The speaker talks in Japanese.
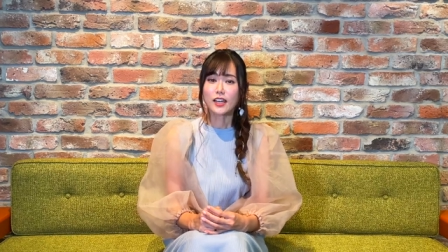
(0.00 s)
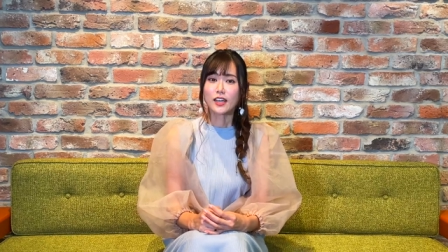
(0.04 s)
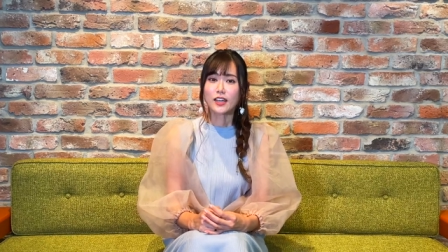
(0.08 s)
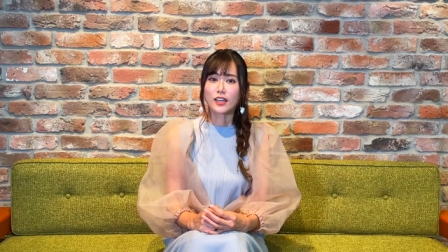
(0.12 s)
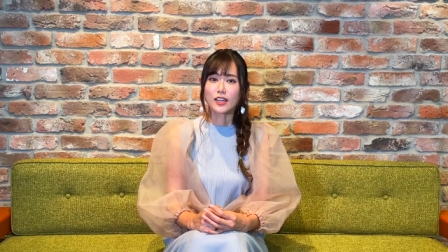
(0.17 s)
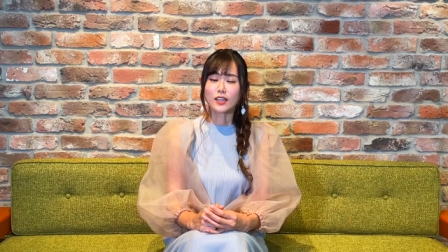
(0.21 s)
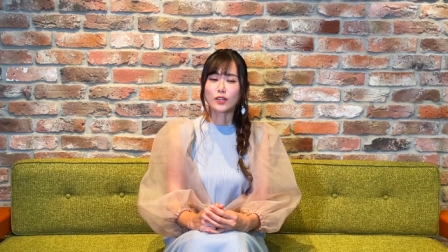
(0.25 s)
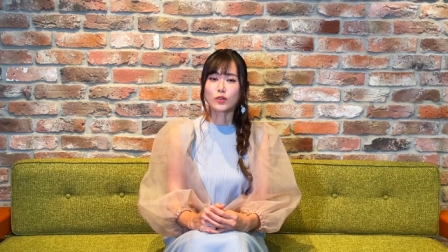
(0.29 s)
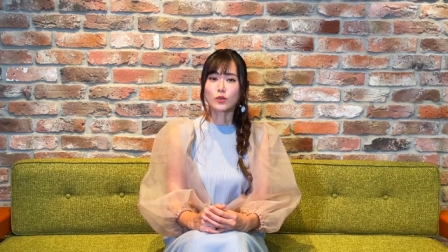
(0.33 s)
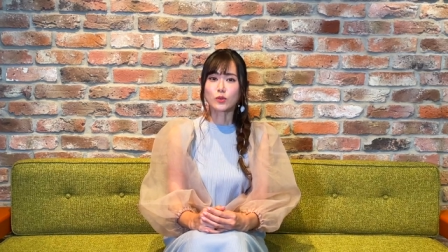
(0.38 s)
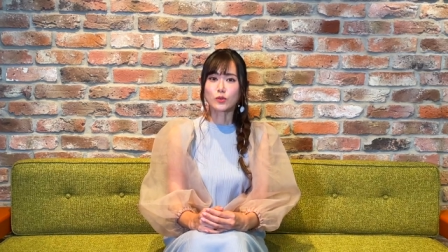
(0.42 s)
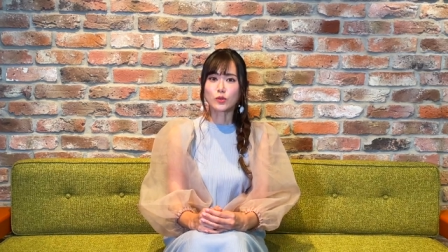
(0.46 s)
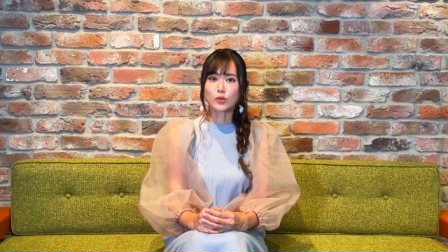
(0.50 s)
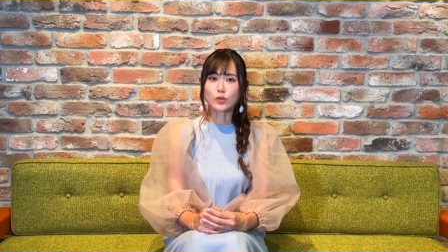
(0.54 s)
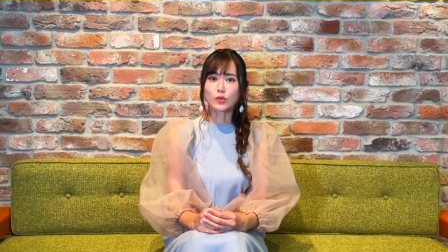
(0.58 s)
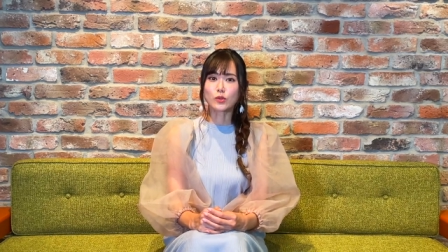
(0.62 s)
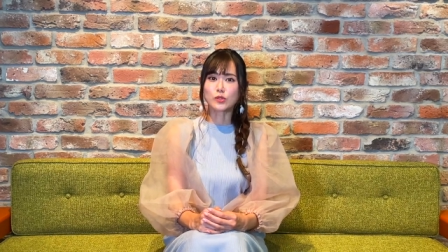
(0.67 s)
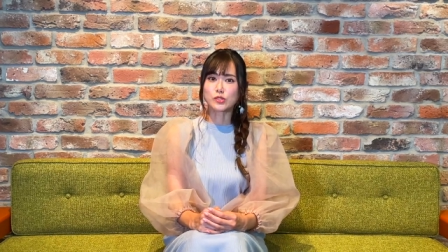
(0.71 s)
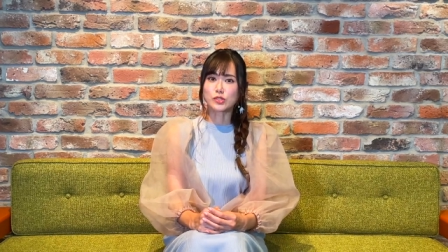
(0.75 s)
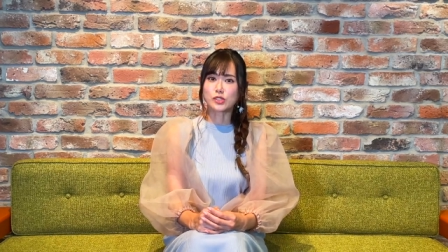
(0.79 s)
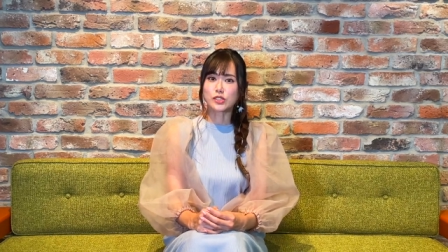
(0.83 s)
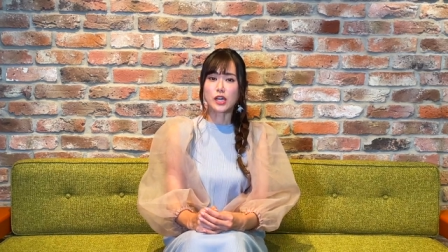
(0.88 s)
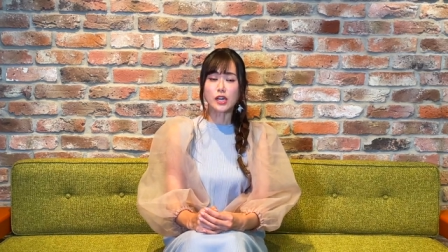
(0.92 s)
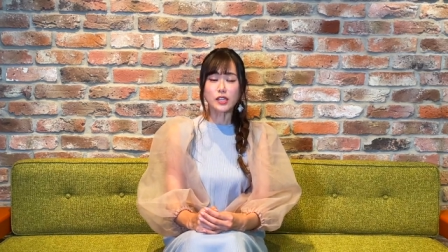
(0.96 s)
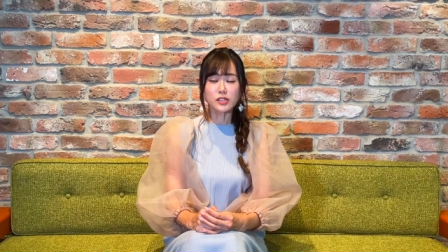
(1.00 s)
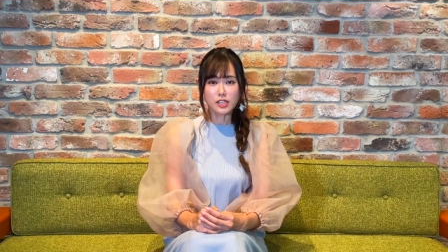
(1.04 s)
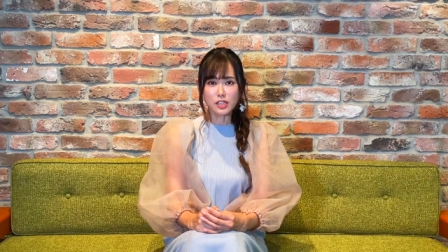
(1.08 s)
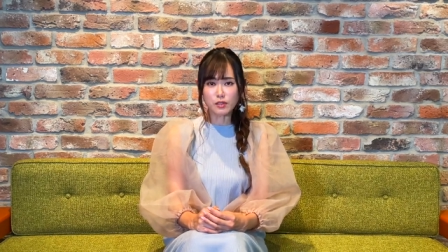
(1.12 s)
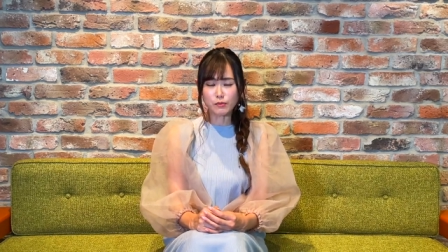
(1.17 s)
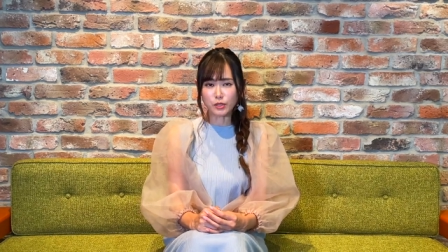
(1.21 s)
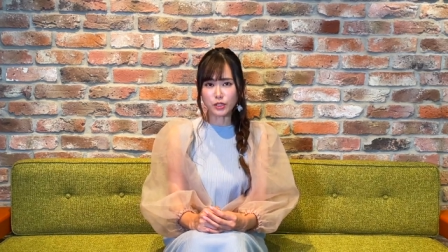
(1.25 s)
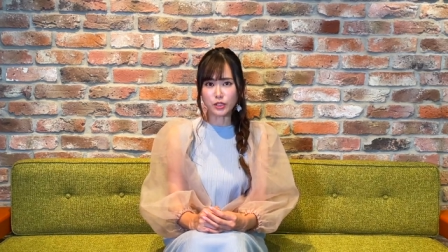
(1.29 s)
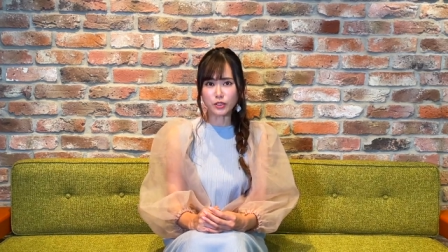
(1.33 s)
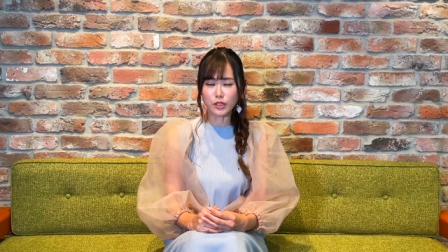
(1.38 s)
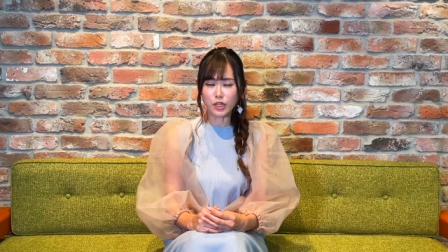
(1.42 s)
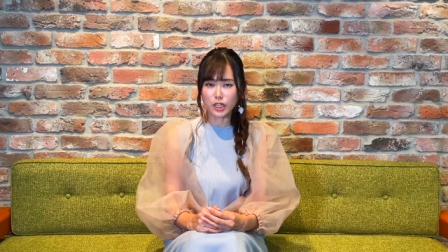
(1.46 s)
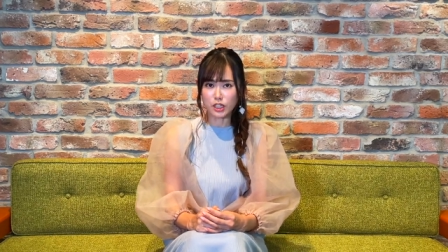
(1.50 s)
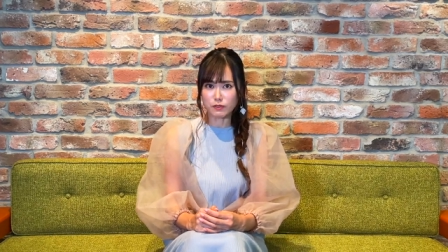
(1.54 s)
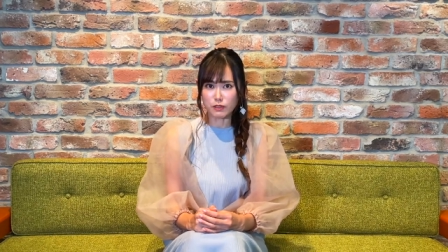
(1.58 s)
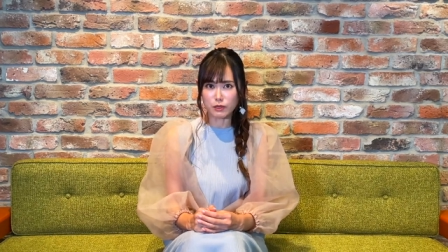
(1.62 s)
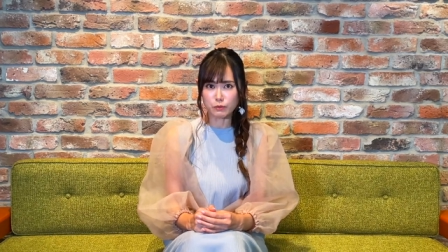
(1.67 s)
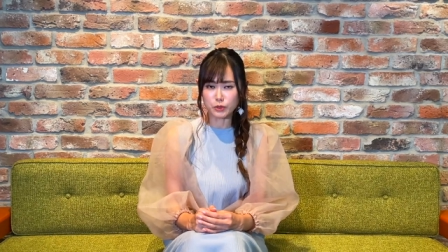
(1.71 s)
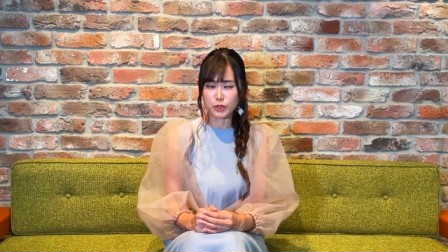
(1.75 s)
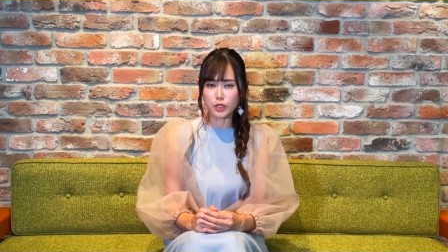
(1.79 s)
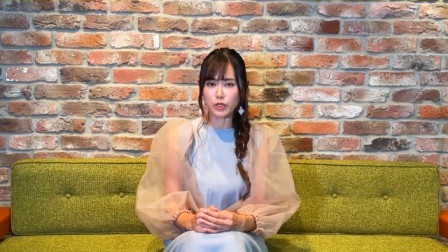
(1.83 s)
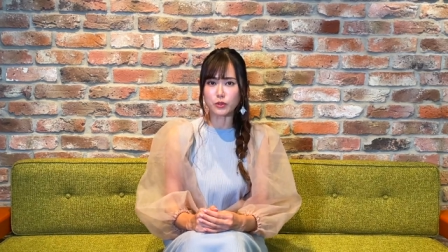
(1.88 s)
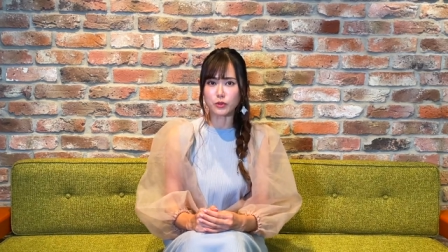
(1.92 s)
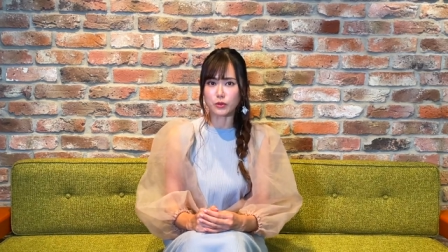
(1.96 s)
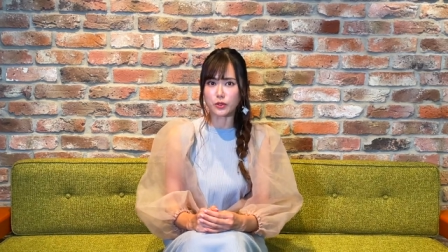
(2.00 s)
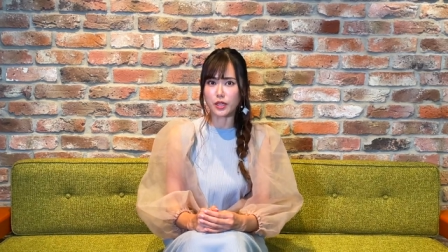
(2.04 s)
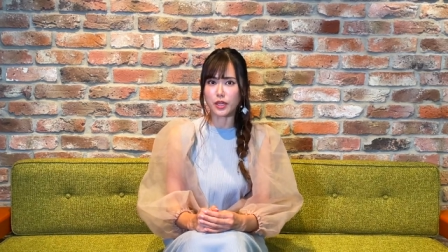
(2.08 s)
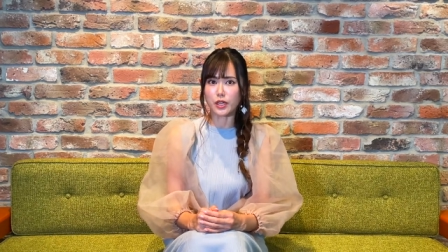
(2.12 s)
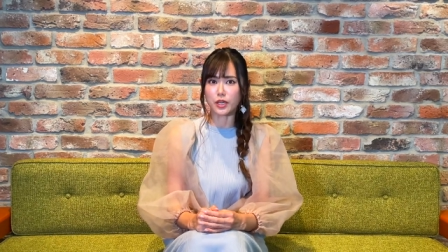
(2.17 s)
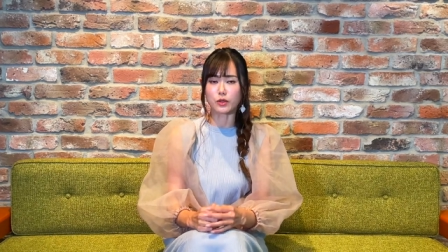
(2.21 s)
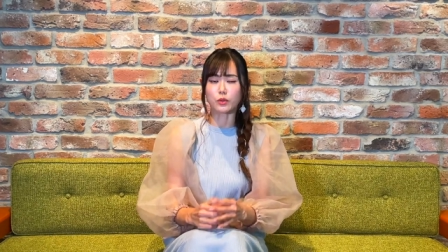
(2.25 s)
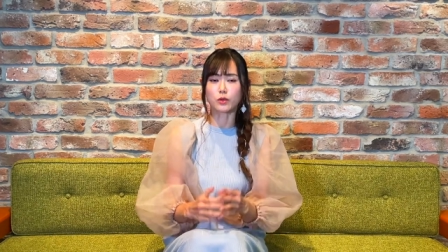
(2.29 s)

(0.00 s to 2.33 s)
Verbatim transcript: えー、この3年ぶりのアルバムなので